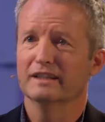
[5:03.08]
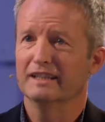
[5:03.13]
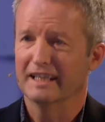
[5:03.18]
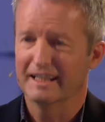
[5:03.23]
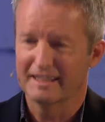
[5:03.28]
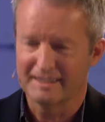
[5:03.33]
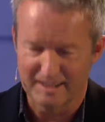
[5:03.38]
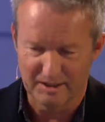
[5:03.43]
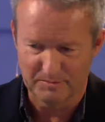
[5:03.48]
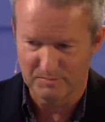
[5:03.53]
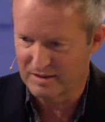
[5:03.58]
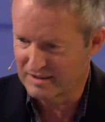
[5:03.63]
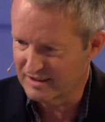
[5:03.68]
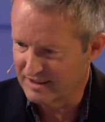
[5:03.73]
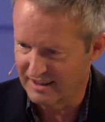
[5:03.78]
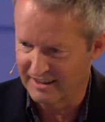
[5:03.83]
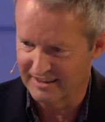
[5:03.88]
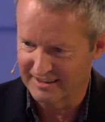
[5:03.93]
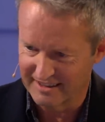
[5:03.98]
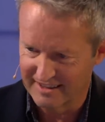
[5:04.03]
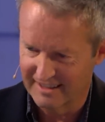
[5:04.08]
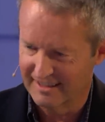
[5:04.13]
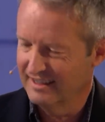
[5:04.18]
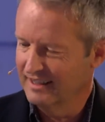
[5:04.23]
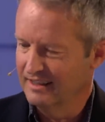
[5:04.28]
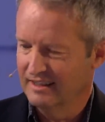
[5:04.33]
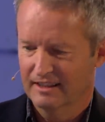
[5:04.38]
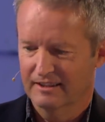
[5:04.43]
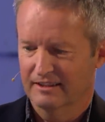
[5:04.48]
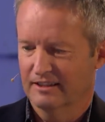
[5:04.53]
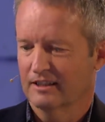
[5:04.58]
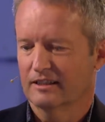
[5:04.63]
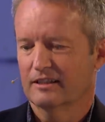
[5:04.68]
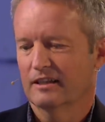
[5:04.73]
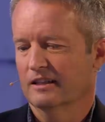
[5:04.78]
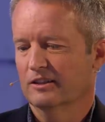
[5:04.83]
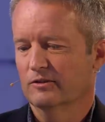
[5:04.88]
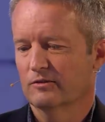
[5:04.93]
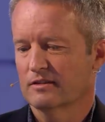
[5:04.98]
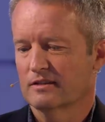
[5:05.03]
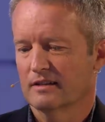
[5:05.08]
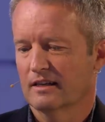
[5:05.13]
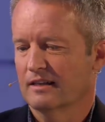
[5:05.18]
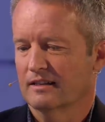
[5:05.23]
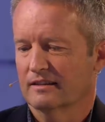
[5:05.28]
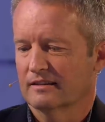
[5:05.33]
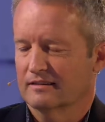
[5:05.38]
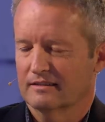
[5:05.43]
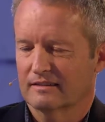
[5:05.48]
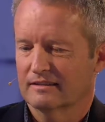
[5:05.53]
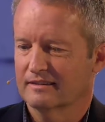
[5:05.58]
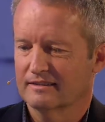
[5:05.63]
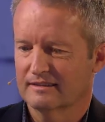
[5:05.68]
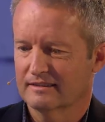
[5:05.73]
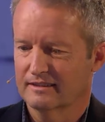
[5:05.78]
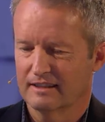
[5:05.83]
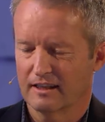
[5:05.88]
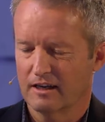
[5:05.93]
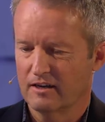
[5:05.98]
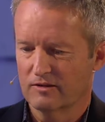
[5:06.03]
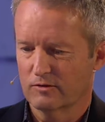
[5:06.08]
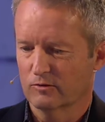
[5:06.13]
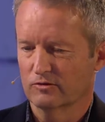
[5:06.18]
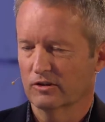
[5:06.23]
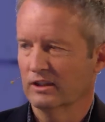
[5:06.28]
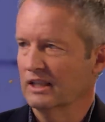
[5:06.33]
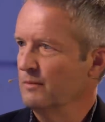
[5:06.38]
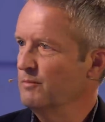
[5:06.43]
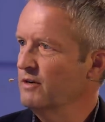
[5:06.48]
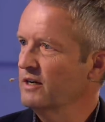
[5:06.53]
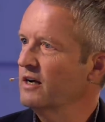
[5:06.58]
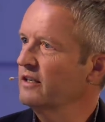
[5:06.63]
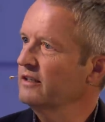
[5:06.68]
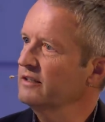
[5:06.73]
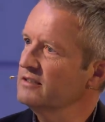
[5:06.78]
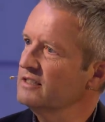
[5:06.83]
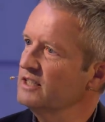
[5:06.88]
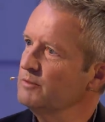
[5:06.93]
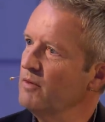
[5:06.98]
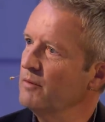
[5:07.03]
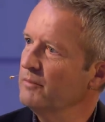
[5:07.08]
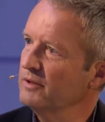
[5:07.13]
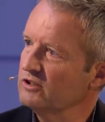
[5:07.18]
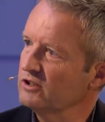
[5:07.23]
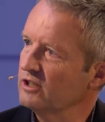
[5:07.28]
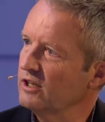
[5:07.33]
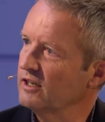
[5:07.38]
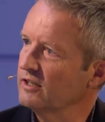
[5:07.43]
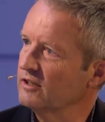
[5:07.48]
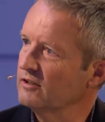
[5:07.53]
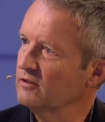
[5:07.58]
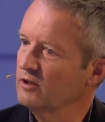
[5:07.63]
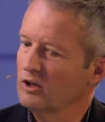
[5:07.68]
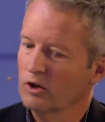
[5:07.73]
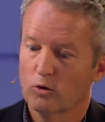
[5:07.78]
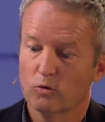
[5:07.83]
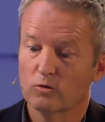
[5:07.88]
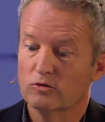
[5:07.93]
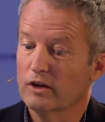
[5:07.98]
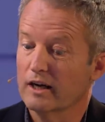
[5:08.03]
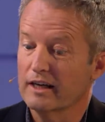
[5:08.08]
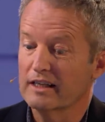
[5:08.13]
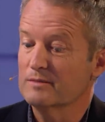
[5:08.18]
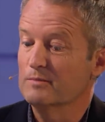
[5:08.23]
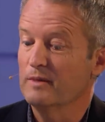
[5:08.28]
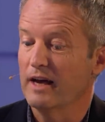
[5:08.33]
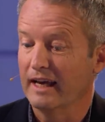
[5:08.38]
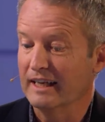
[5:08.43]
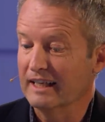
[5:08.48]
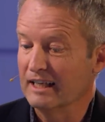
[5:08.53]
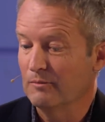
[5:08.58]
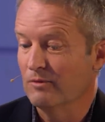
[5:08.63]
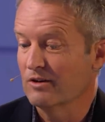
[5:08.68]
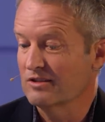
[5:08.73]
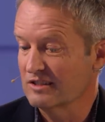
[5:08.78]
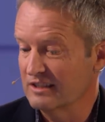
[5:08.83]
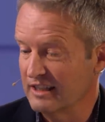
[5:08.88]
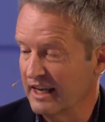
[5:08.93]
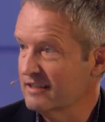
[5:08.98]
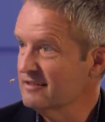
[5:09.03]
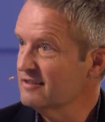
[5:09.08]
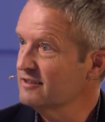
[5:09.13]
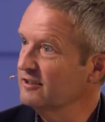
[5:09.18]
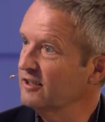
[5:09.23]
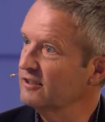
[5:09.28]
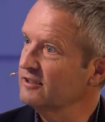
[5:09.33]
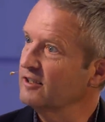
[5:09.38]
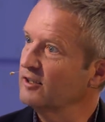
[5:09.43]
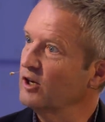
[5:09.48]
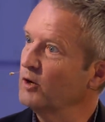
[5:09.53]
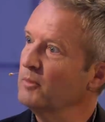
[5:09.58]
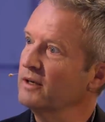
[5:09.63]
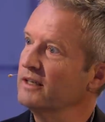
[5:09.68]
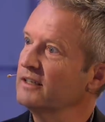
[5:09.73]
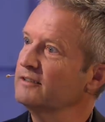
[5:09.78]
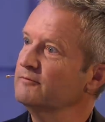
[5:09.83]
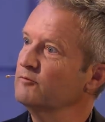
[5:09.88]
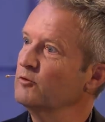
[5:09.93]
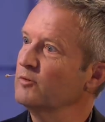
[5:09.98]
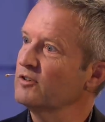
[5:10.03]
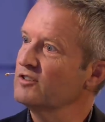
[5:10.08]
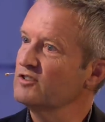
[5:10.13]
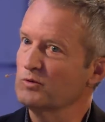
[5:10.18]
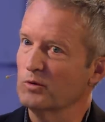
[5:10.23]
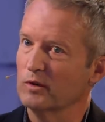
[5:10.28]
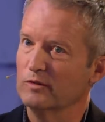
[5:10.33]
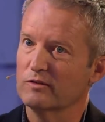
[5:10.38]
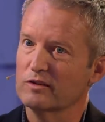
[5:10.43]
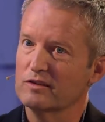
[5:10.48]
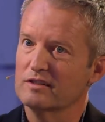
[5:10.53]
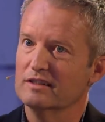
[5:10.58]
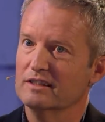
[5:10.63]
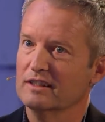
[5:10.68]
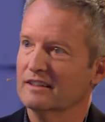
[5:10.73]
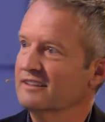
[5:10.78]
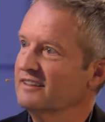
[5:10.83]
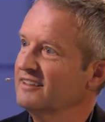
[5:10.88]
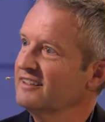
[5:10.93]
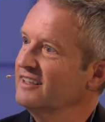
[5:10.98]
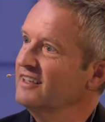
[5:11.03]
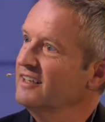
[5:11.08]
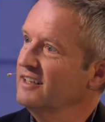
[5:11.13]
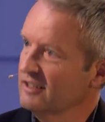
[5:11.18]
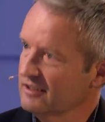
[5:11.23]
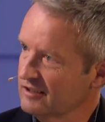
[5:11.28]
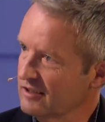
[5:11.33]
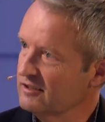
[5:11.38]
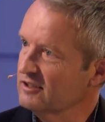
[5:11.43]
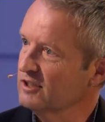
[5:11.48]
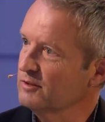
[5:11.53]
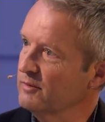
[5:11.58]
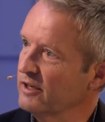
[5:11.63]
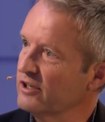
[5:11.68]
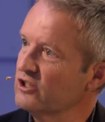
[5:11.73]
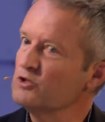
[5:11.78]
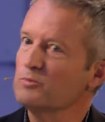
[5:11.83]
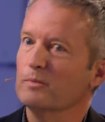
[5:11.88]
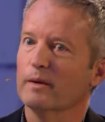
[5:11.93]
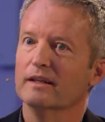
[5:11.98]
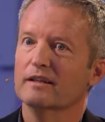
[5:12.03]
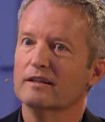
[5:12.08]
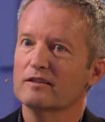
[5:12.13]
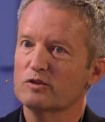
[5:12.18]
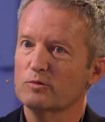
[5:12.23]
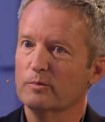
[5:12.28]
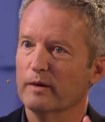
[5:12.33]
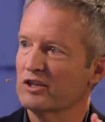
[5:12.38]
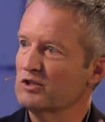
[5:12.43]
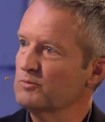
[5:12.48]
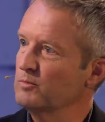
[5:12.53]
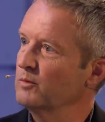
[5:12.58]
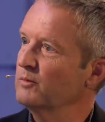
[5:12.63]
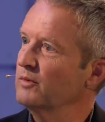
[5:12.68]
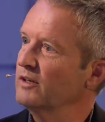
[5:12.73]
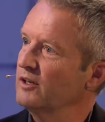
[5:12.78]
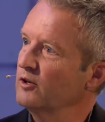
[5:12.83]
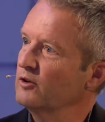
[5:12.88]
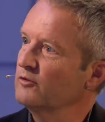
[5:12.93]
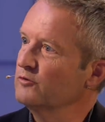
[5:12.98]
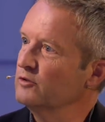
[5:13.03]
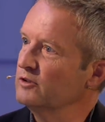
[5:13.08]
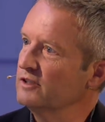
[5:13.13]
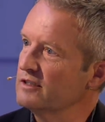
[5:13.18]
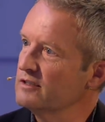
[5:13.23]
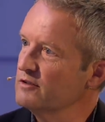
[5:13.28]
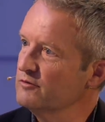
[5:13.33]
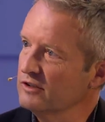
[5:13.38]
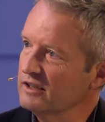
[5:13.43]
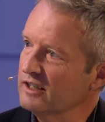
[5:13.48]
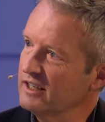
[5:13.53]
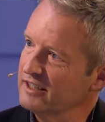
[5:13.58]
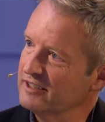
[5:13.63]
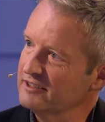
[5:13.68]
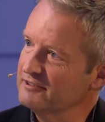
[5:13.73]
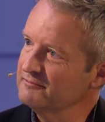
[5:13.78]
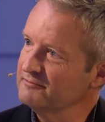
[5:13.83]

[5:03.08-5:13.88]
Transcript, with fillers: die GZ bezahlen, dann kann ich nur sagen, als Unternehmer kann ich das nicht mehr mittragen. Und da ich es mir einigermaßen leisten kann, dann auch mal irgendwo was zu investieren, dachte ich mir, ich spende zum Beispiel mal auch für diesen Verein.